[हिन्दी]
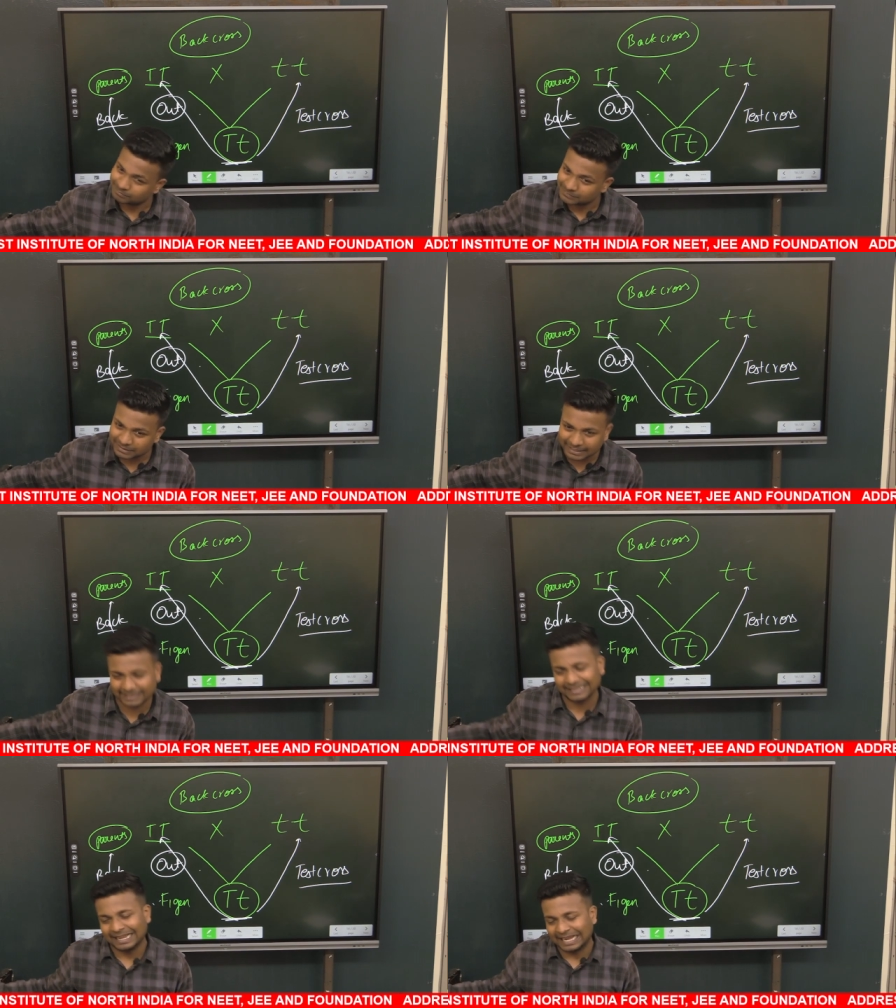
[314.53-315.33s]
ठीक
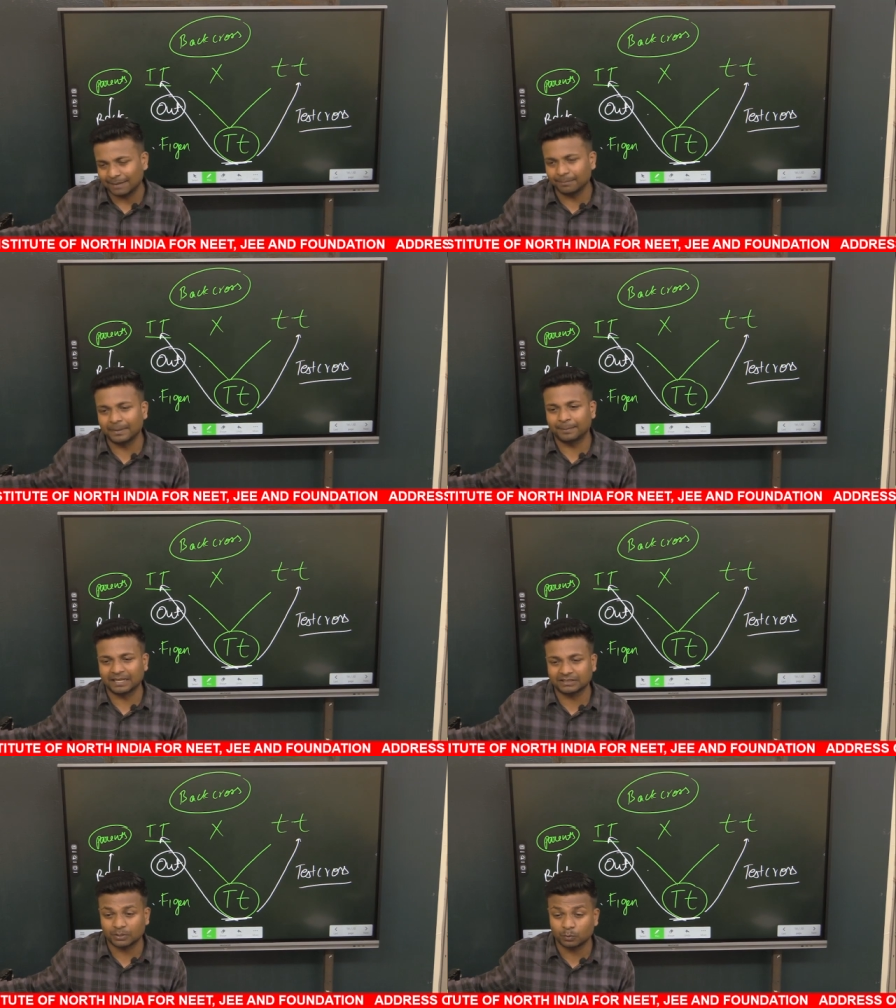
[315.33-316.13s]
अब मैं बात
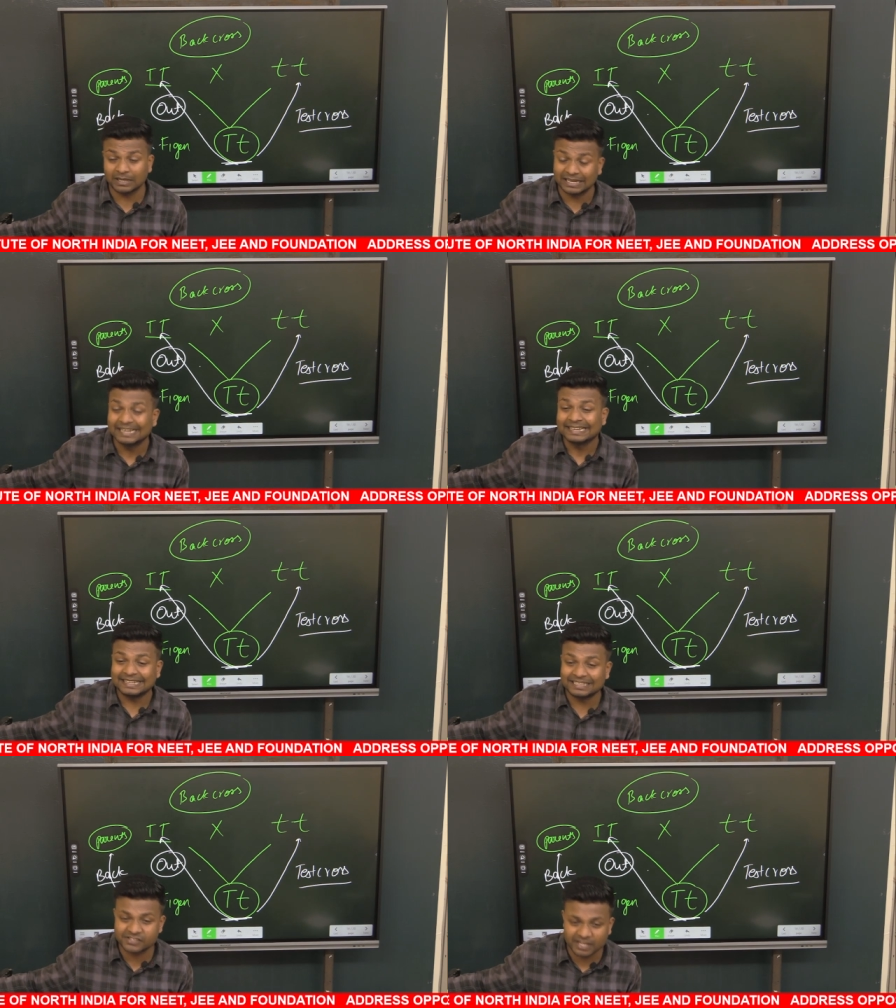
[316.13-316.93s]
करूंगा कि
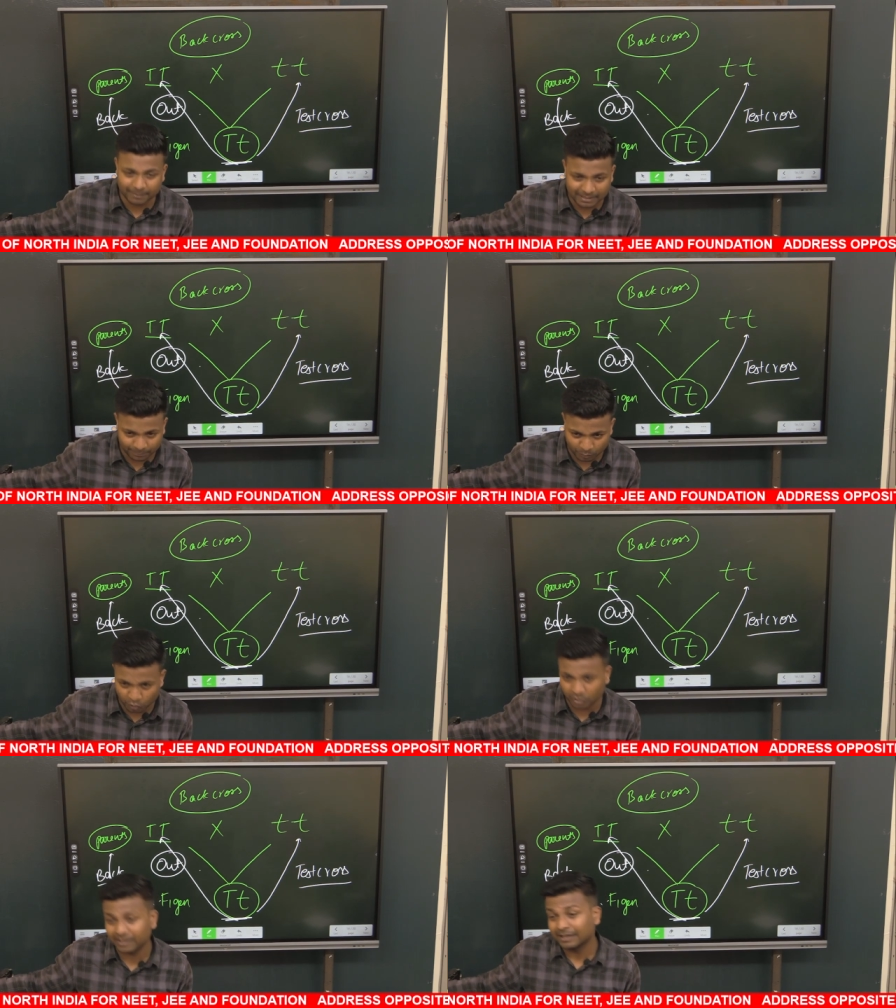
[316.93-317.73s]
जब हम लोग